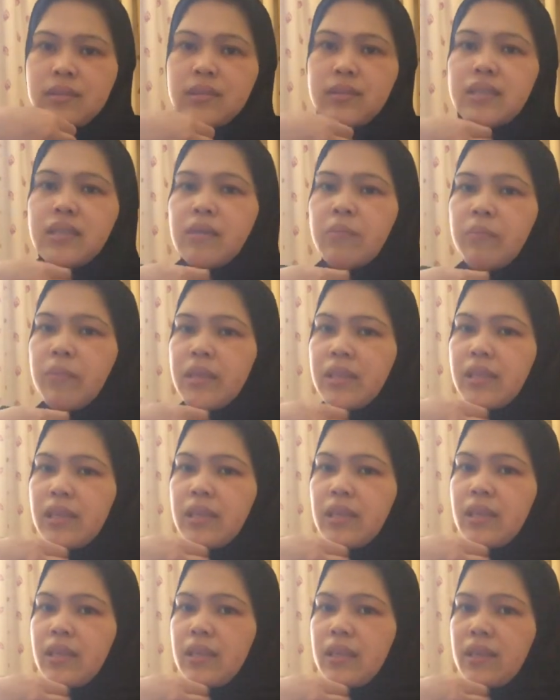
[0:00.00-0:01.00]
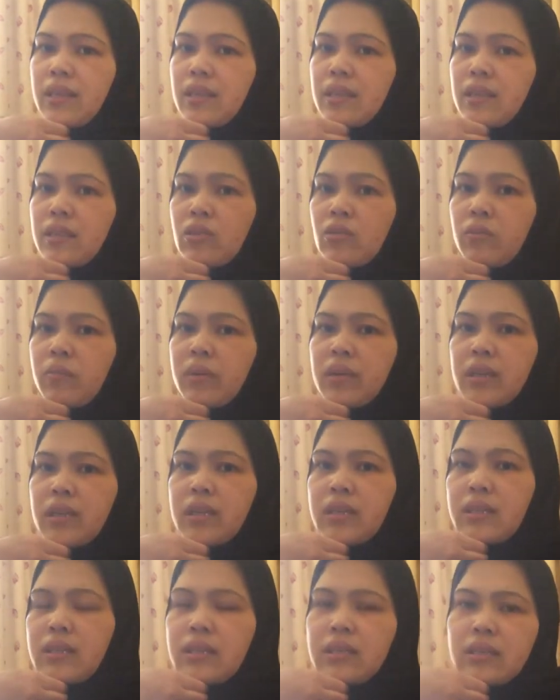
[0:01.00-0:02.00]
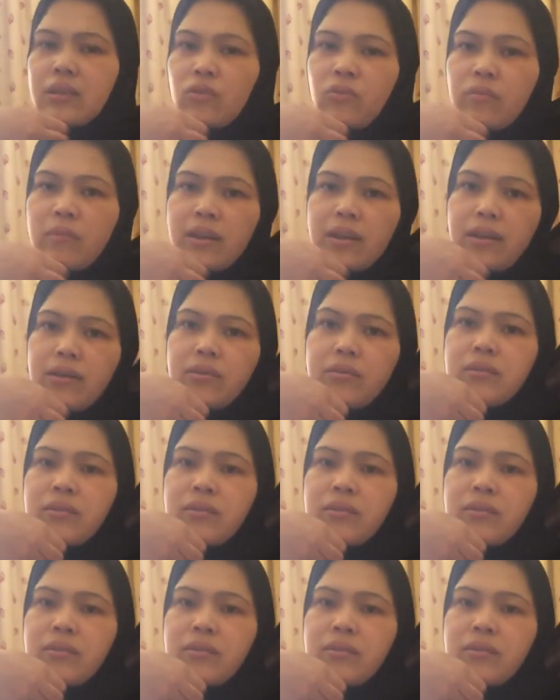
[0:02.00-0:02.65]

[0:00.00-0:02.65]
Ipitin natin dito para hindi siya gumalaw.